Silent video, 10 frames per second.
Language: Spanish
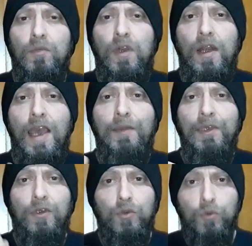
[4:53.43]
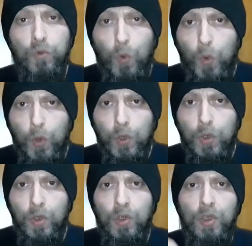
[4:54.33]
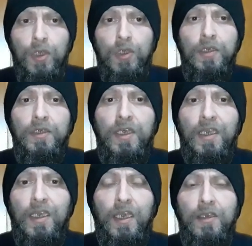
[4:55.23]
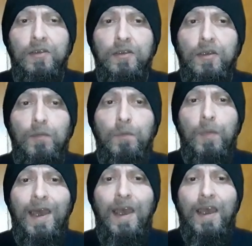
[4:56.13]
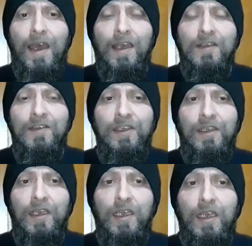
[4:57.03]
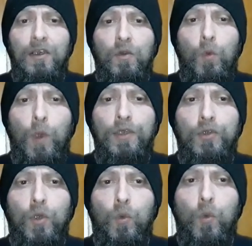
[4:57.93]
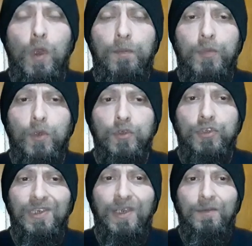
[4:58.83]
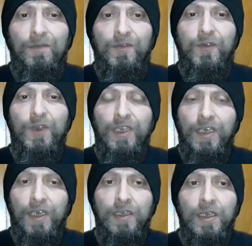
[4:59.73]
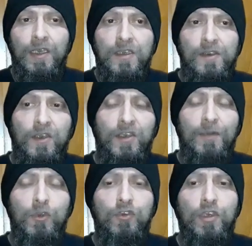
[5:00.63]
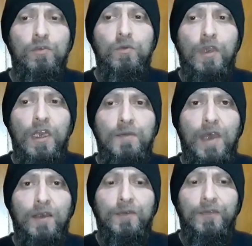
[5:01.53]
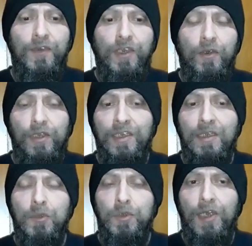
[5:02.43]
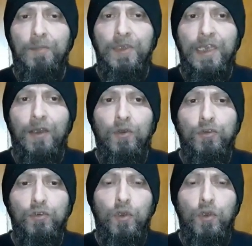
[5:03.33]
la virtud de que va a hacer que nuestro cuerpo se enfríe, si estamos en un clima frío y estamos transpirados,